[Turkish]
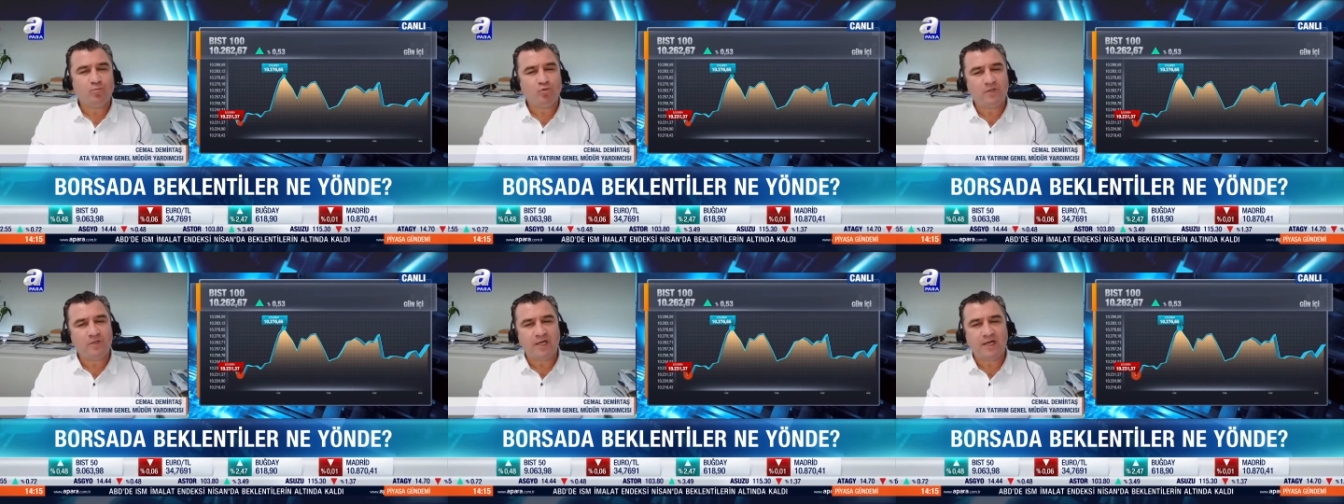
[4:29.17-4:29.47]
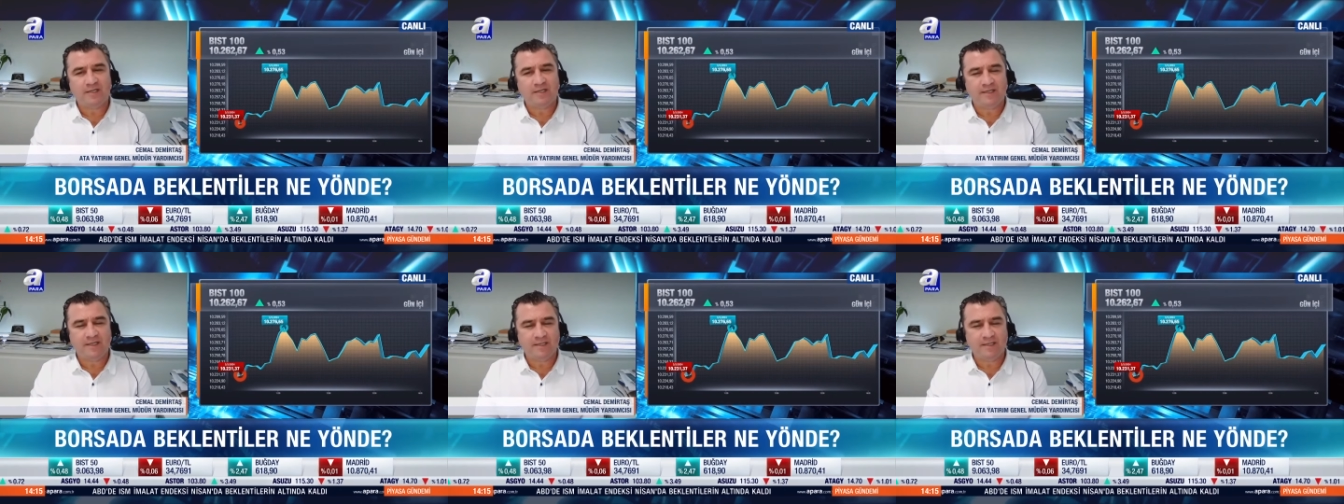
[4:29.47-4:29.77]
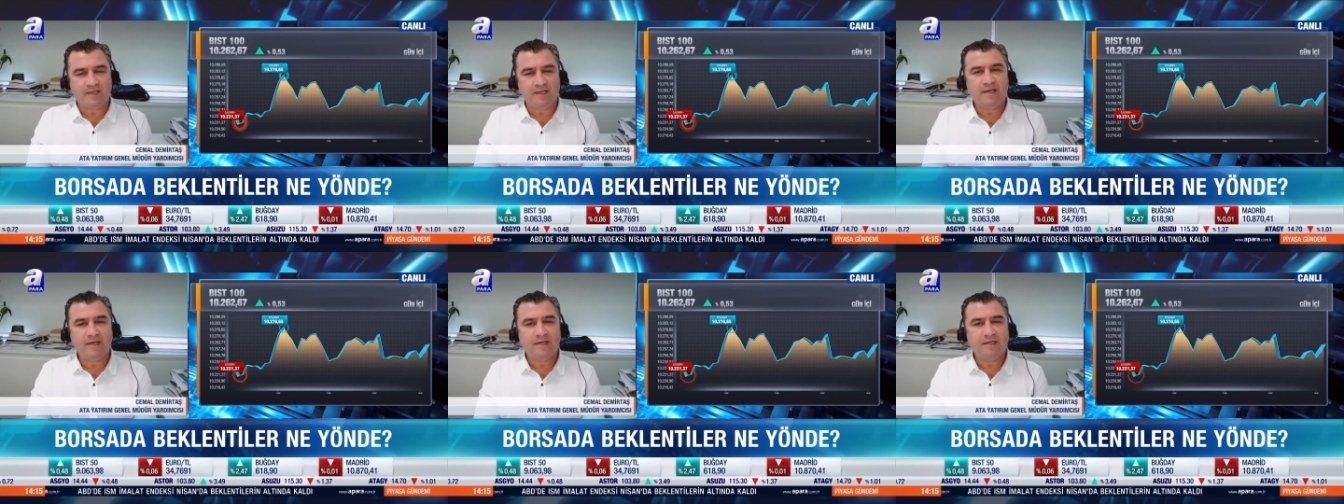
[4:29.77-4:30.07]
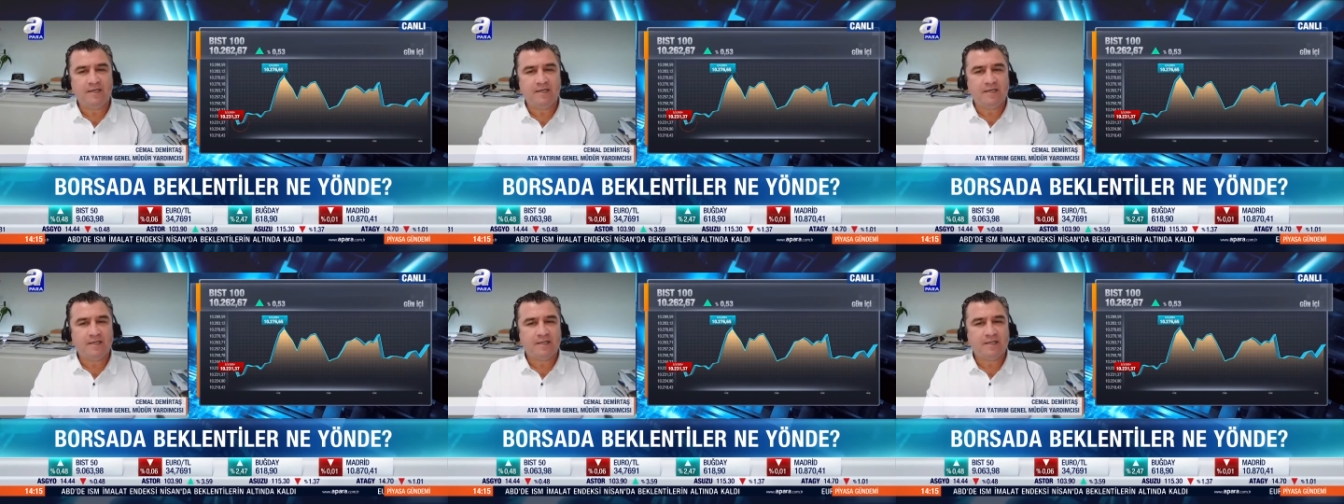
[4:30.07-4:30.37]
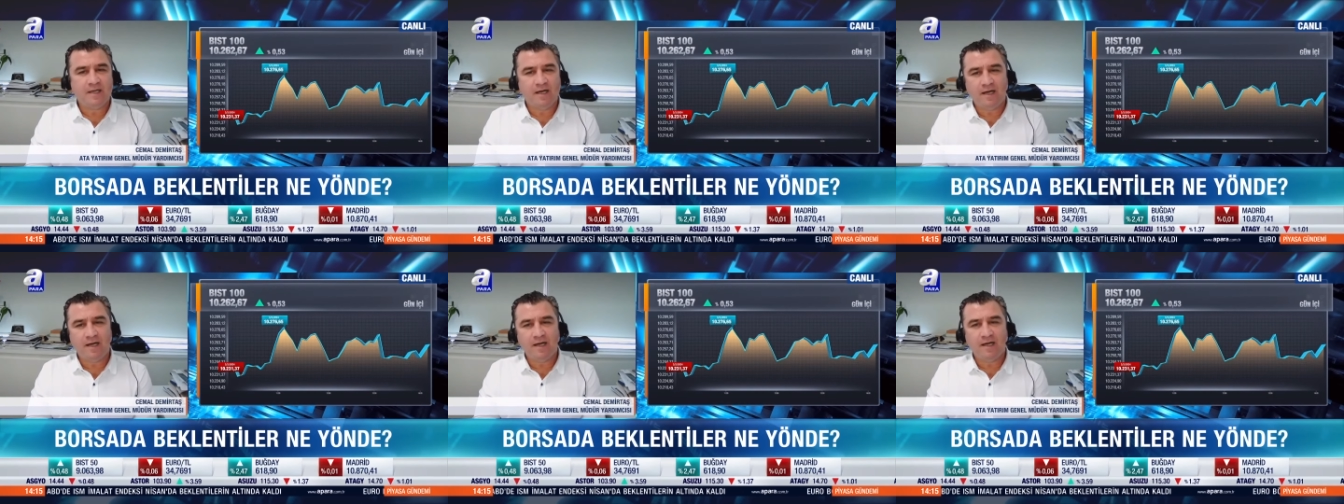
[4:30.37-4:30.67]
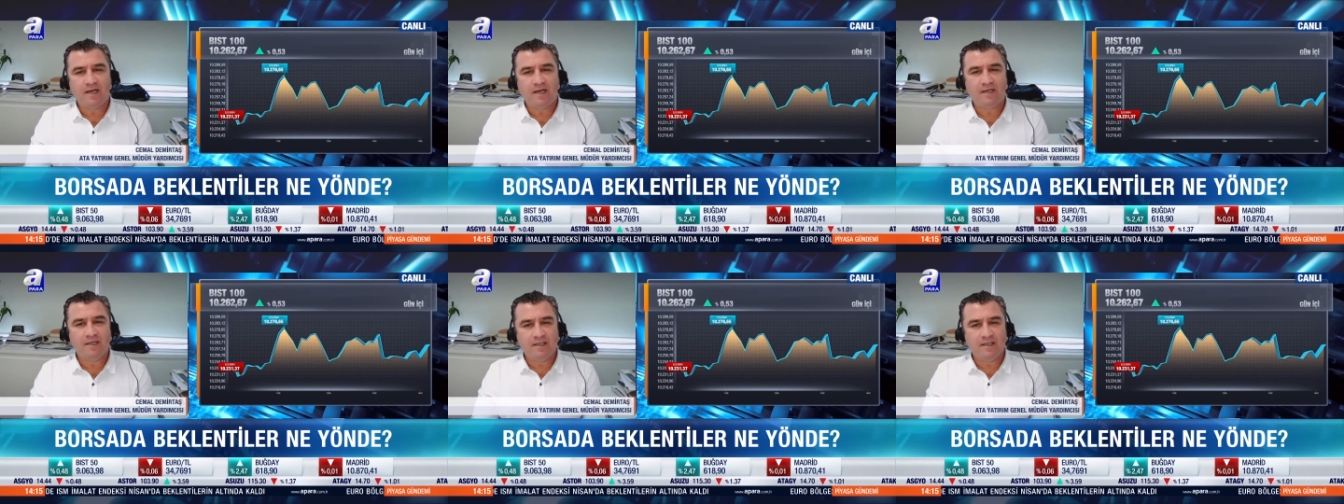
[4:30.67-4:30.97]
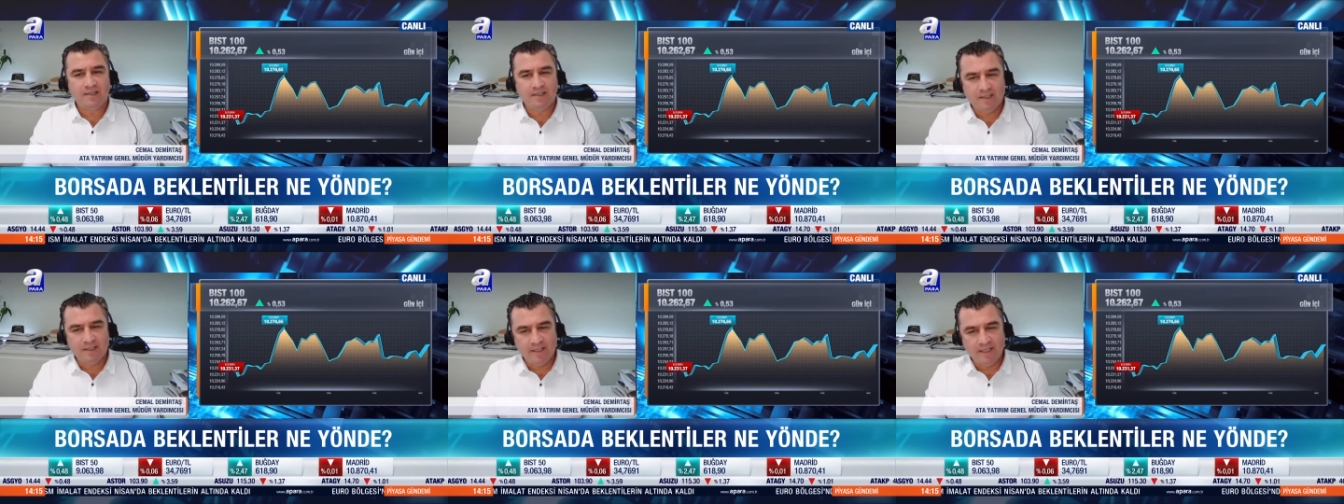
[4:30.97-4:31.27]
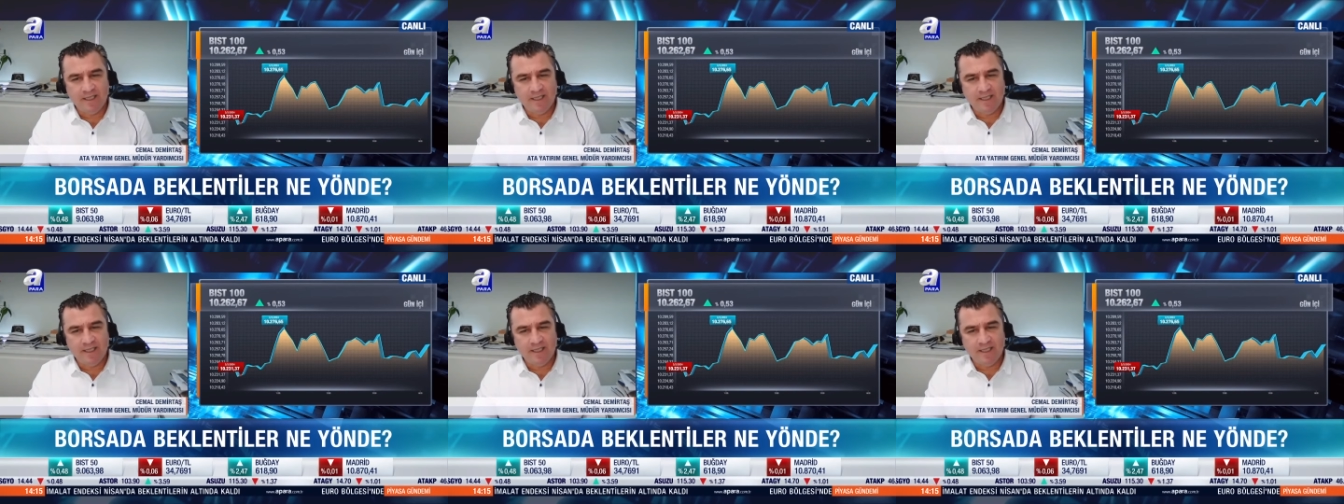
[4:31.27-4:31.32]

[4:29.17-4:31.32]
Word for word: Bunlarda da daha e,